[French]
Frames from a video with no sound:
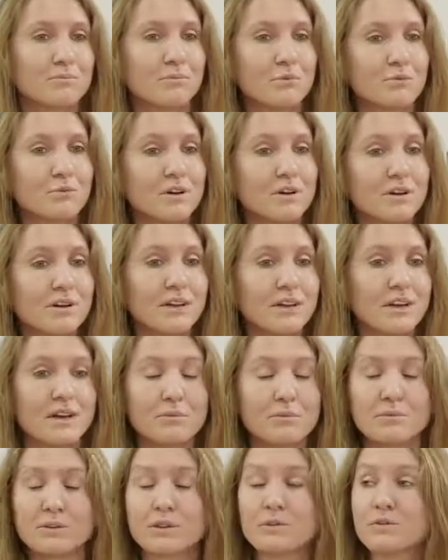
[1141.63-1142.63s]
pourquoi
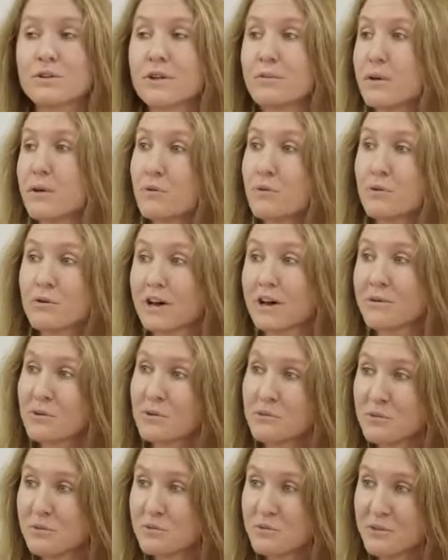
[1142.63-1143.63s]
Peut-être qu'on n'a pas
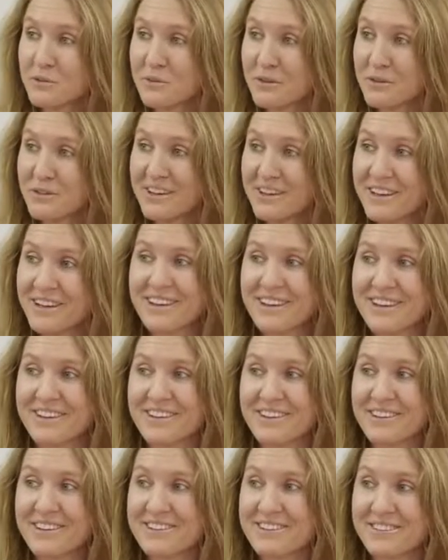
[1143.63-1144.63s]
programmé au bon moment.
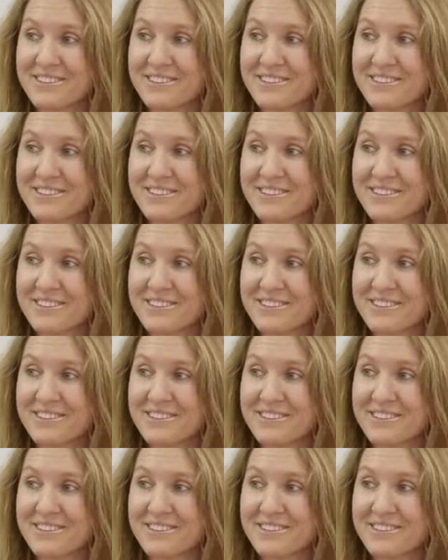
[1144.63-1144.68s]
Euh, c'est